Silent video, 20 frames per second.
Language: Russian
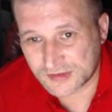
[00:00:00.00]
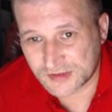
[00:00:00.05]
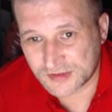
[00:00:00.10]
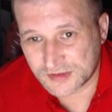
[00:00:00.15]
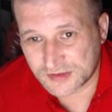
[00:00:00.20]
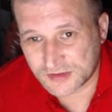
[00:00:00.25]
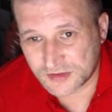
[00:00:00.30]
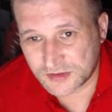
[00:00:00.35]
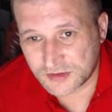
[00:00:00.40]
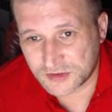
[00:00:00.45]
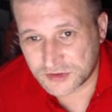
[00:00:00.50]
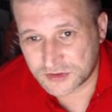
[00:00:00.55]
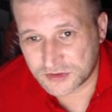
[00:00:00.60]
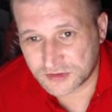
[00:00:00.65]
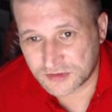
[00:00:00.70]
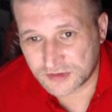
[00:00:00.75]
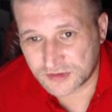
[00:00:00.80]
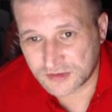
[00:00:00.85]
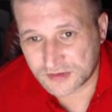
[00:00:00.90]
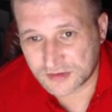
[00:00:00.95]
Здесь
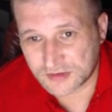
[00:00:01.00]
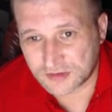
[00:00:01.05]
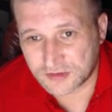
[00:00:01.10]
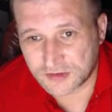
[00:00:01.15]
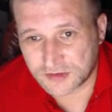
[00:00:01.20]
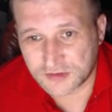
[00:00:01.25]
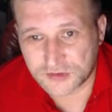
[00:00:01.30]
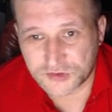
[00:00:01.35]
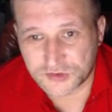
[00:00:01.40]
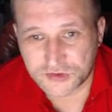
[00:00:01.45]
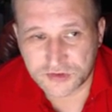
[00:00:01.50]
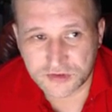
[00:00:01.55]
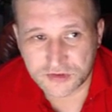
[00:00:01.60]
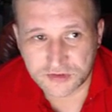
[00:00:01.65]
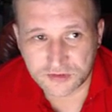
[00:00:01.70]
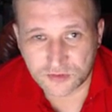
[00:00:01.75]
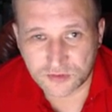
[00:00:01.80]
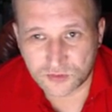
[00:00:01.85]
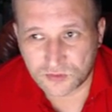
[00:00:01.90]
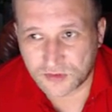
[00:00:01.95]

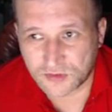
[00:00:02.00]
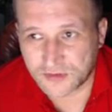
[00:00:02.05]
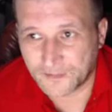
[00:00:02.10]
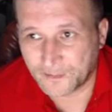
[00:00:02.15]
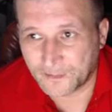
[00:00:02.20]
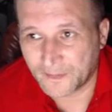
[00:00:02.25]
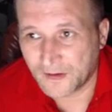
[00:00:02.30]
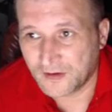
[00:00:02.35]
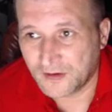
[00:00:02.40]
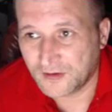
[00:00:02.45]
1334 друга.